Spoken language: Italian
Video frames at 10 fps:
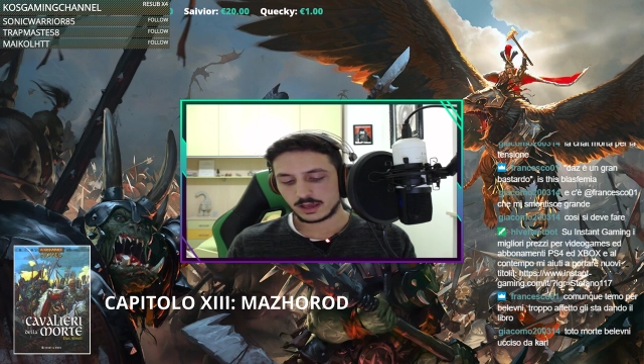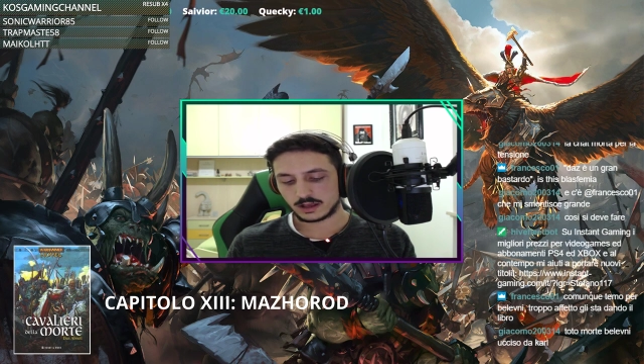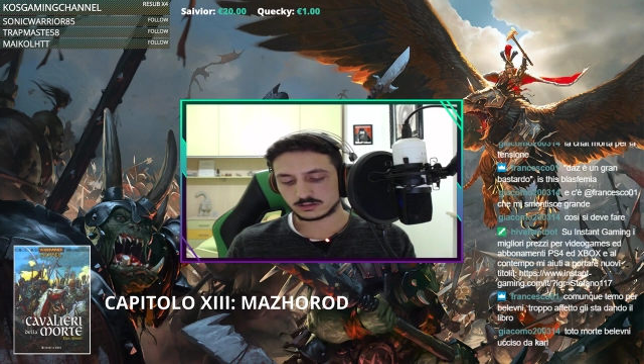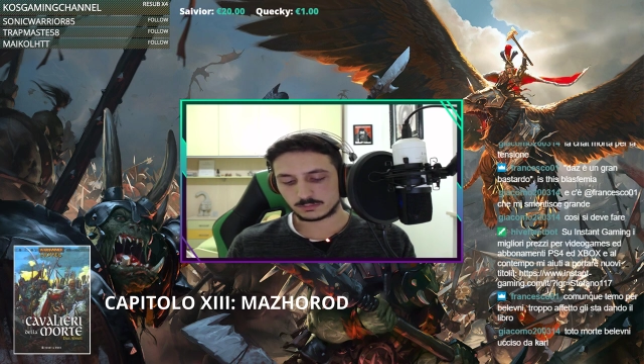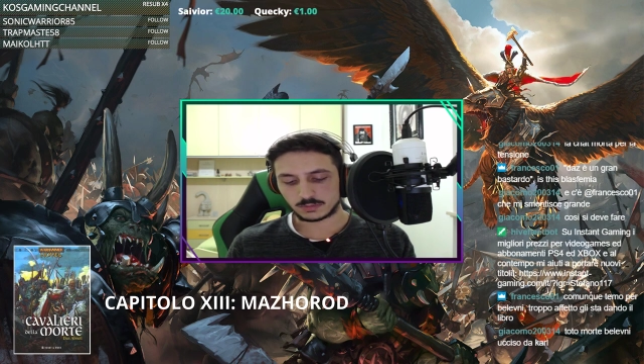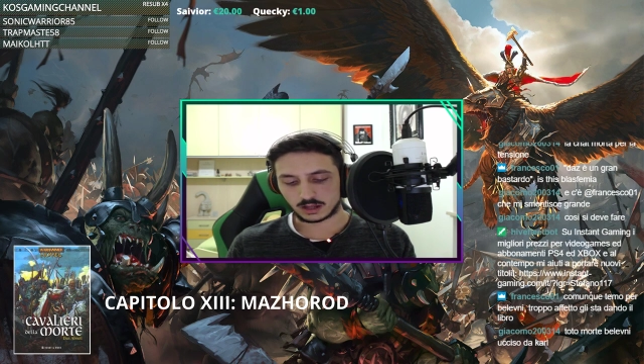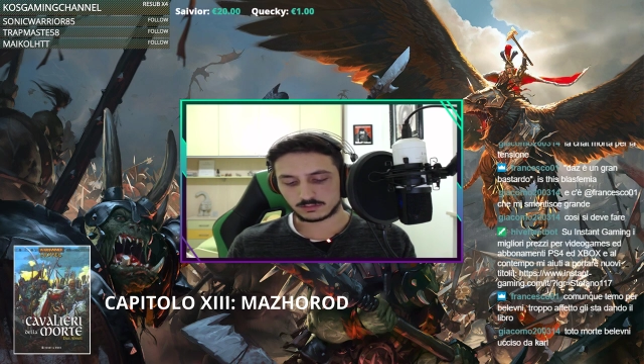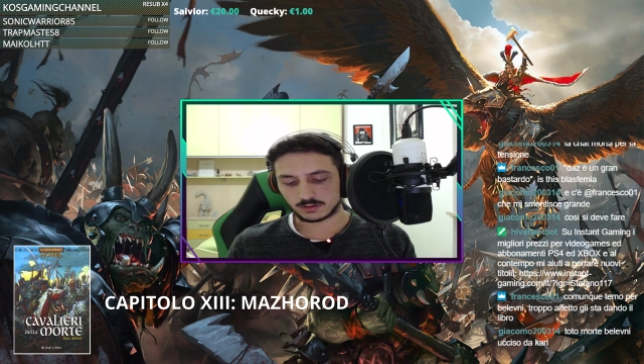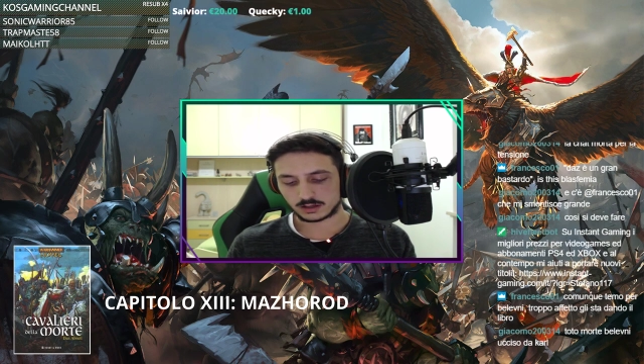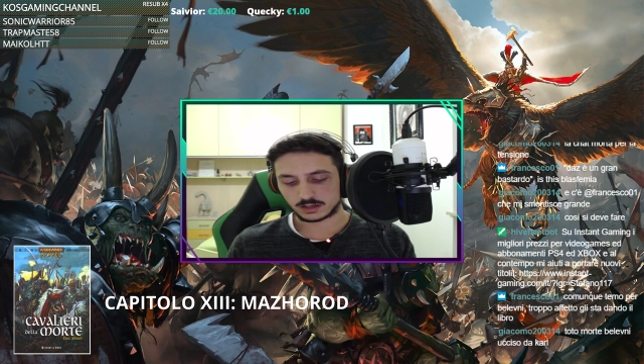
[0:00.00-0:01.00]
e
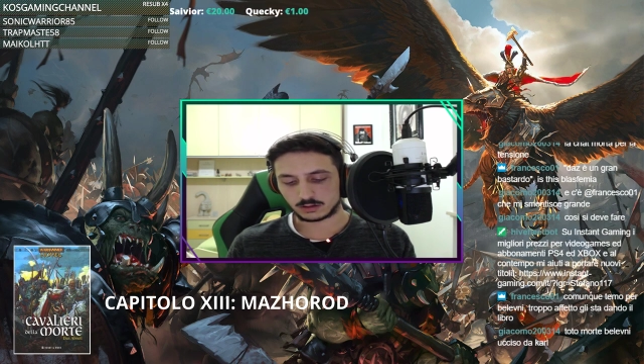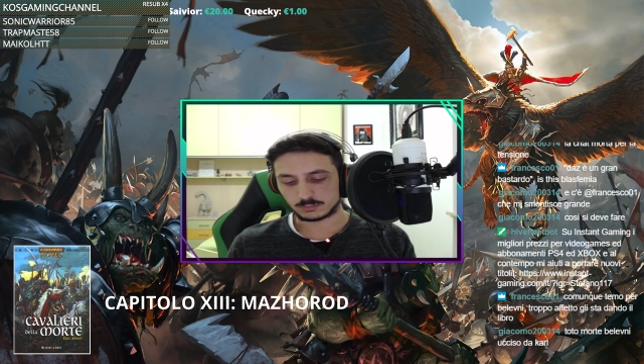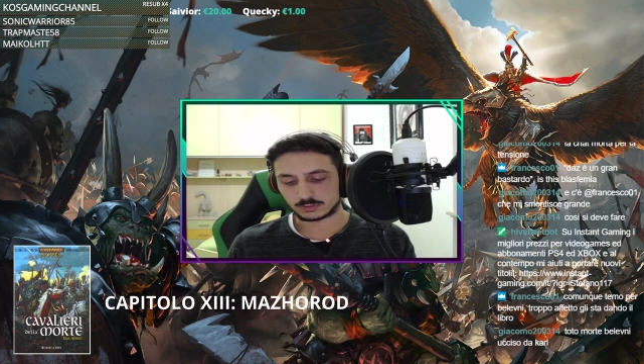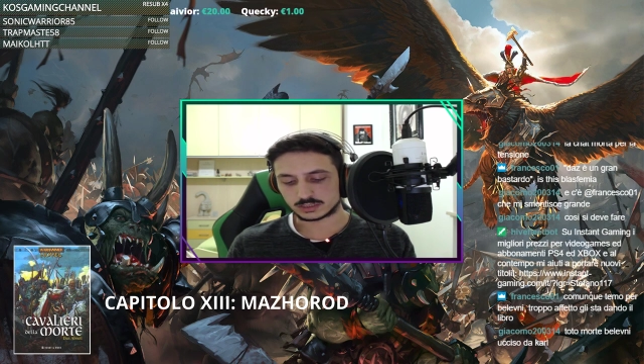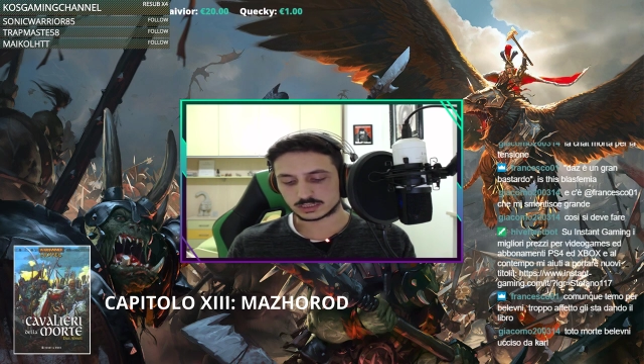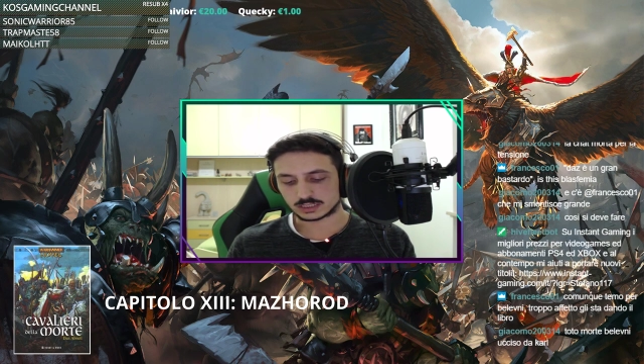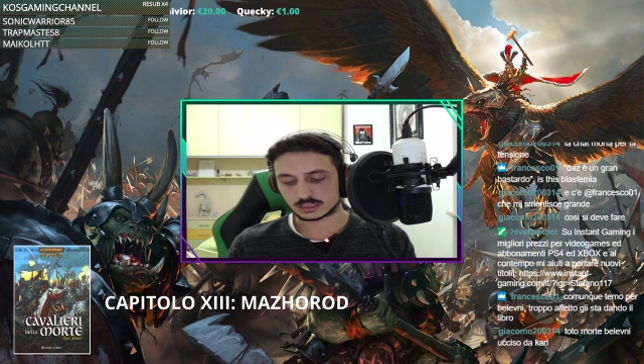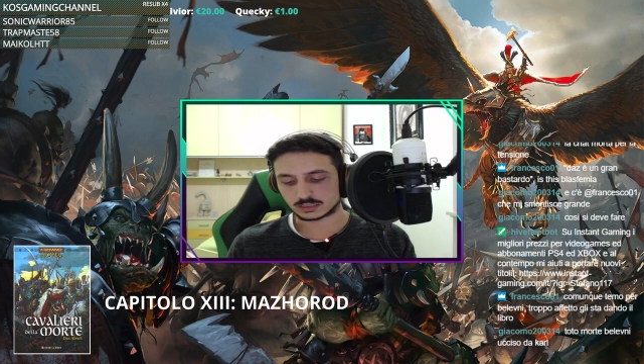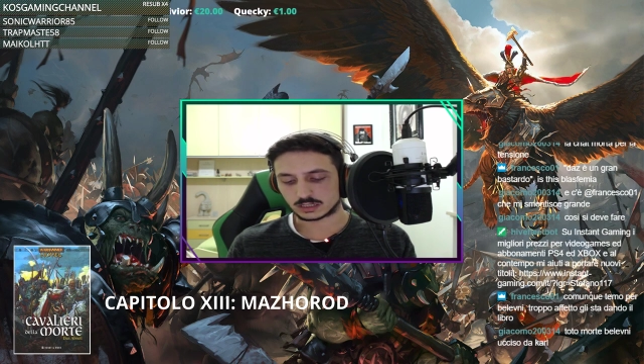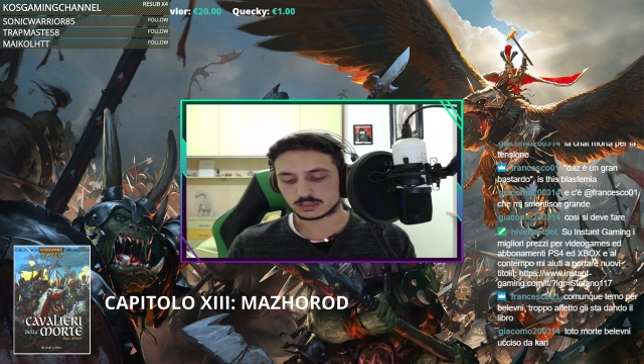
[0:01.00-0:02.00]
sembrava che non potesse
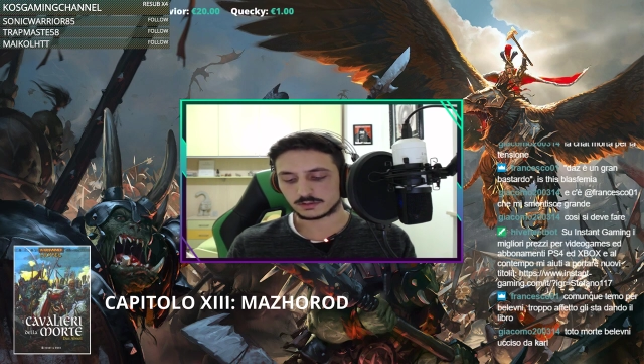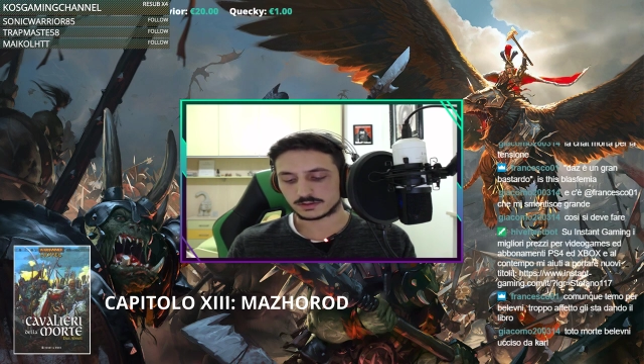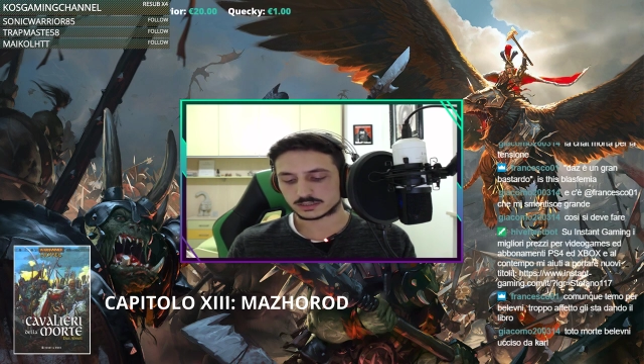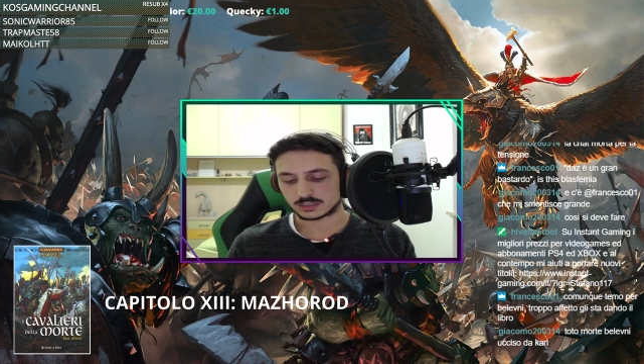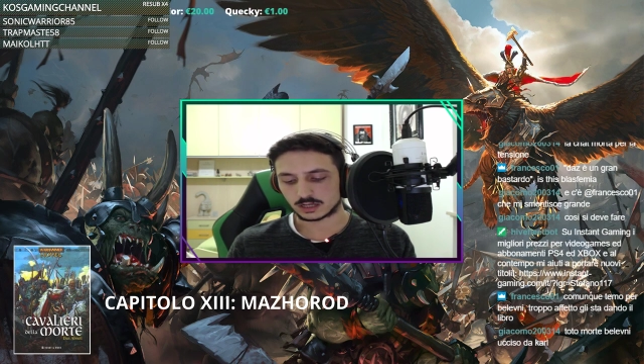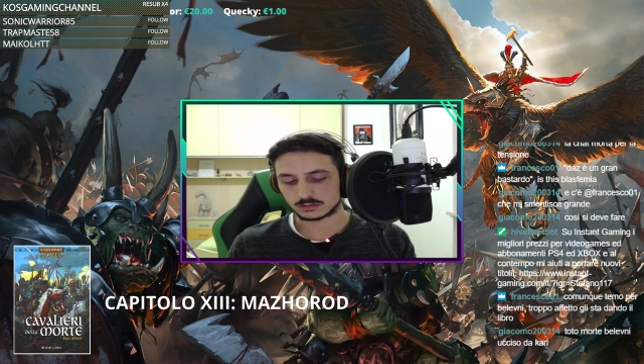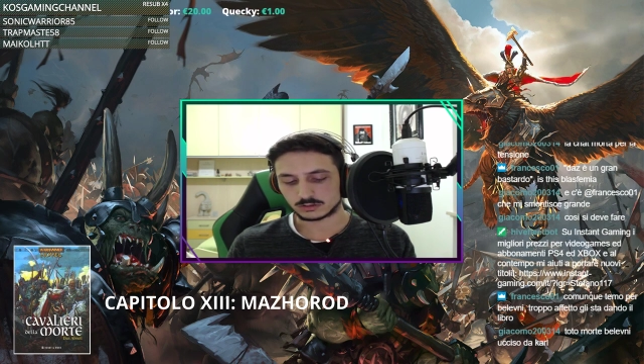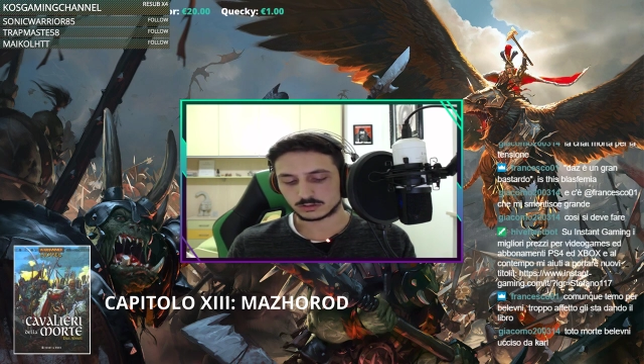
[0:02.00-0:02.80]
essere attraversato.